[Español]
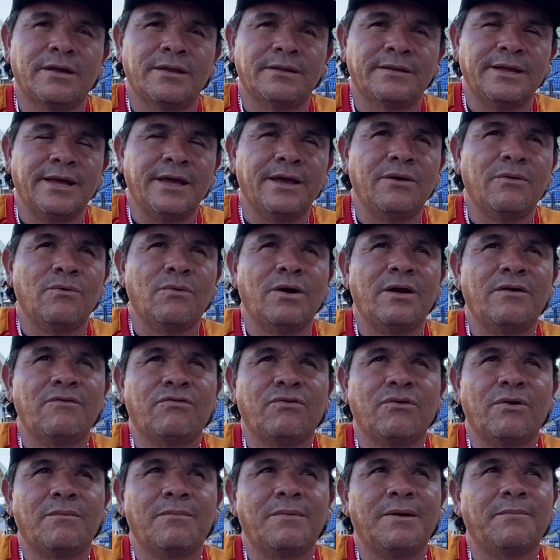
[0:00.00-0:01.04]
De igual
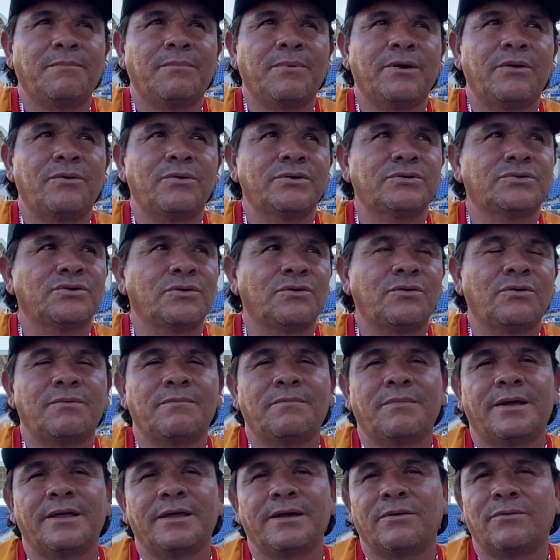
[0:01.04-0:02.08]
forma, pues lo hizo con
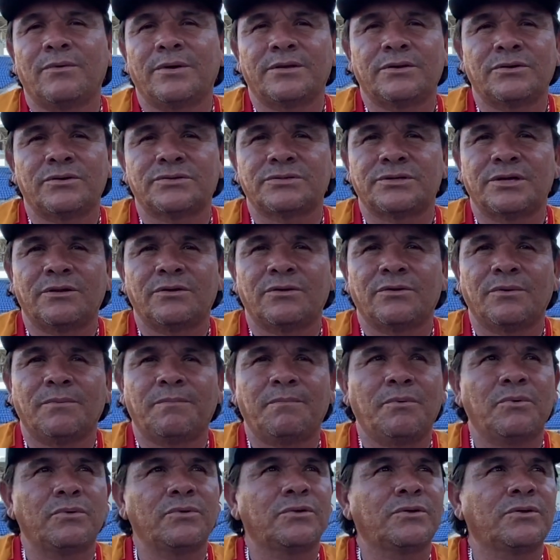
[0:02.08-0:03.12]
más de 400
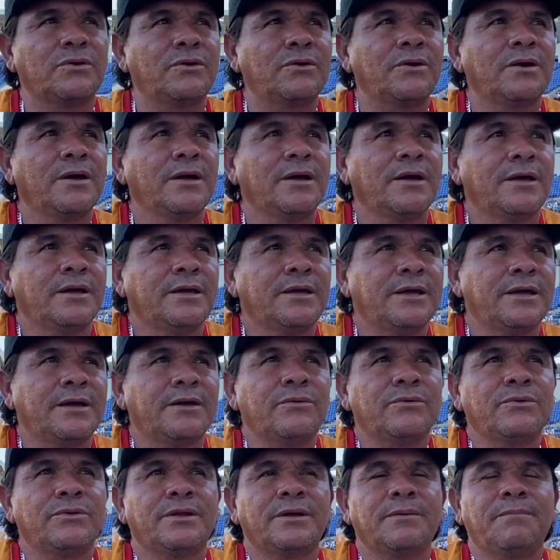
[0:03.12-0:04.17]
puntos y era
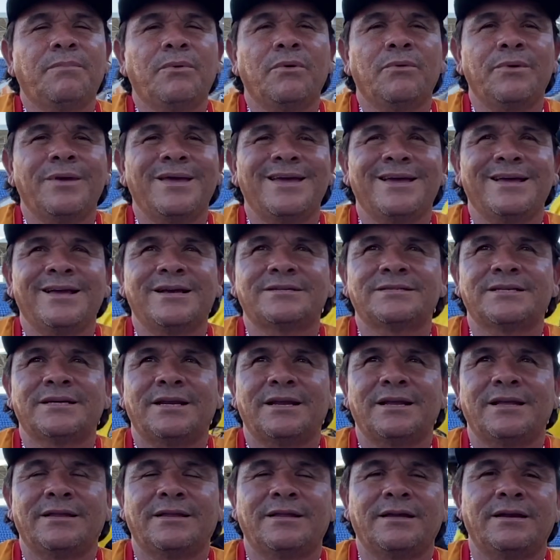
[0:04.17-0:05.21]
un tipo bien
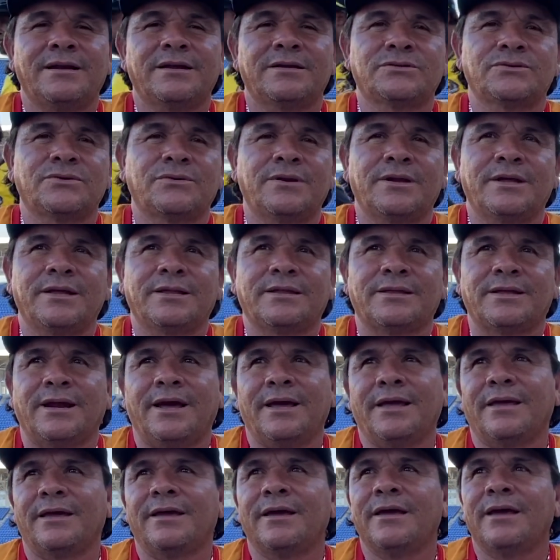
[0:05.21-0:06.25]
excelente en la zona de
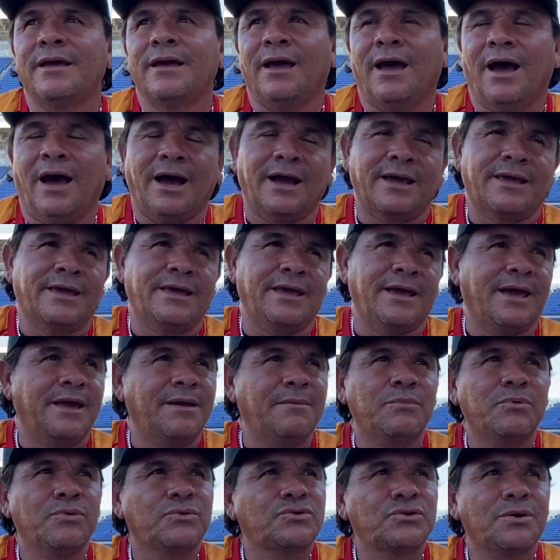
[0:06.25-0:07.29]
strike. Aquí hay
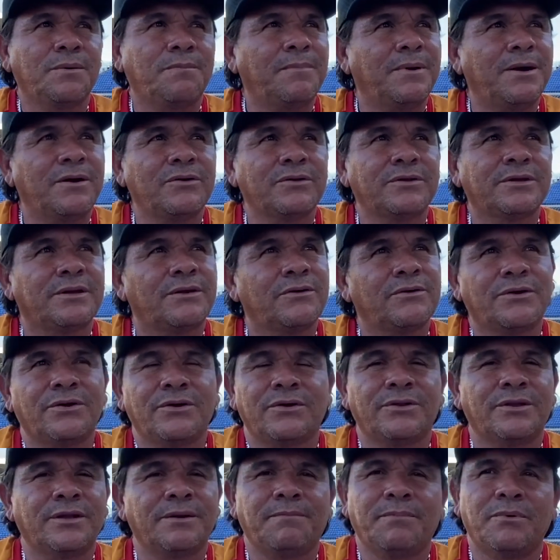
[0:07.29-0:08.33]
muchos peloteros que
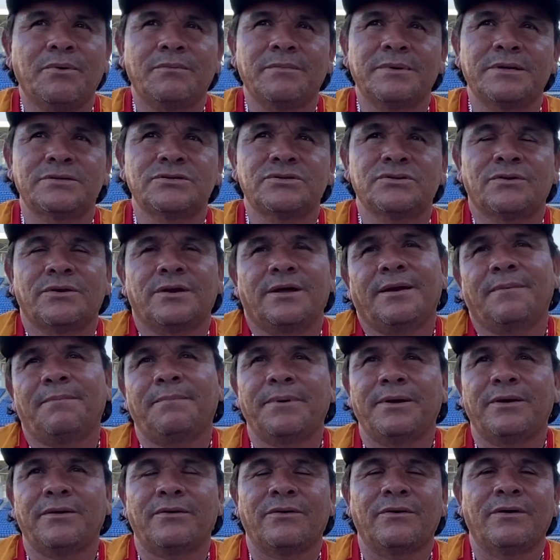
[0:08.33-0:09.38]
yo te puedo mencionar,
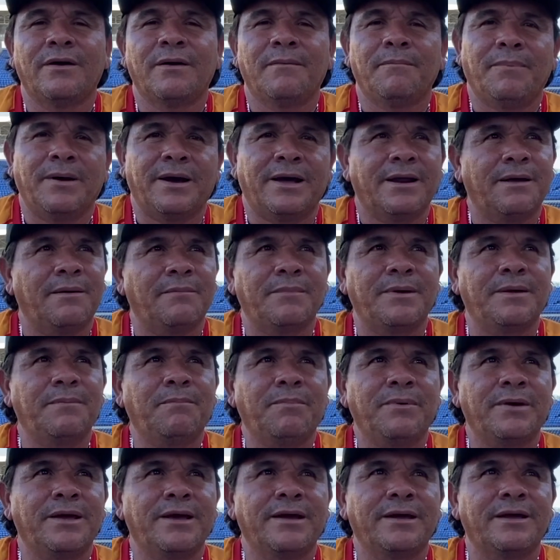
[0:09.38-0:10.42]
pero para mí,
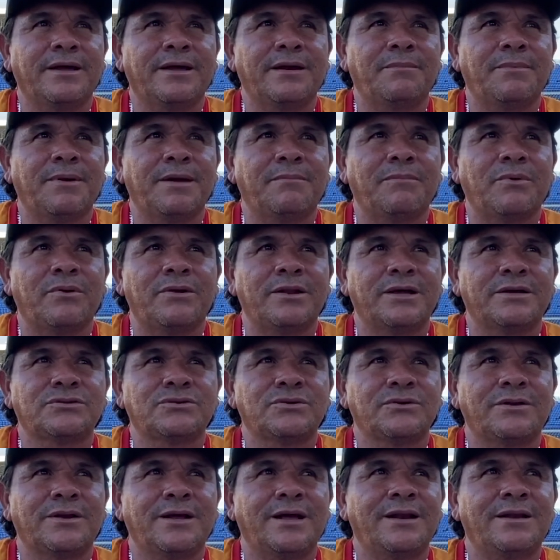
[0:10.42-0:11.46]
pues en el béisbol
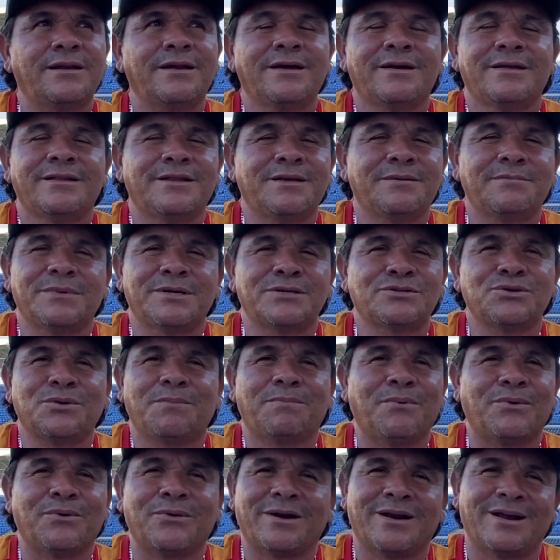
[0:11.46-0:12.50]
nacional, Nemesio
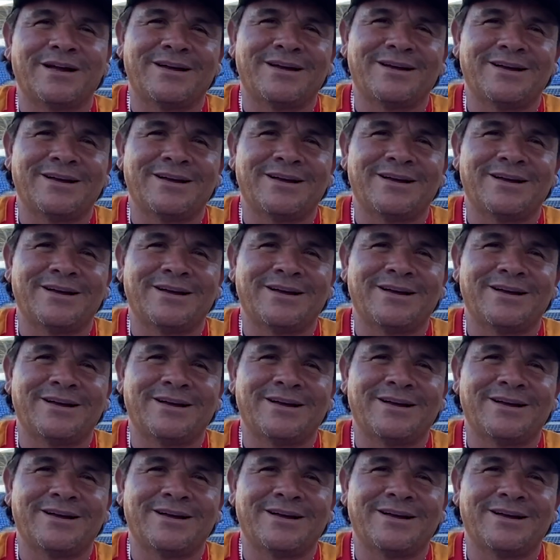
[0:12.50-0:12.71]
Porra.